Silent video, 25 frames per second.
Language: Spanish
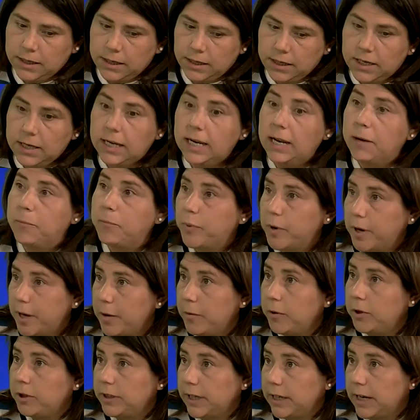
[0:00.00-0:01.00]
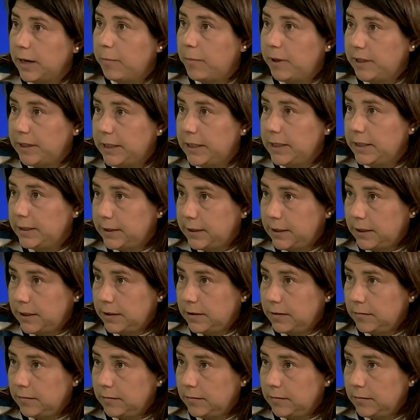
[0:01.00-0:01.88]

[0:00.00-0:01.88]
que la puede votar a Patricia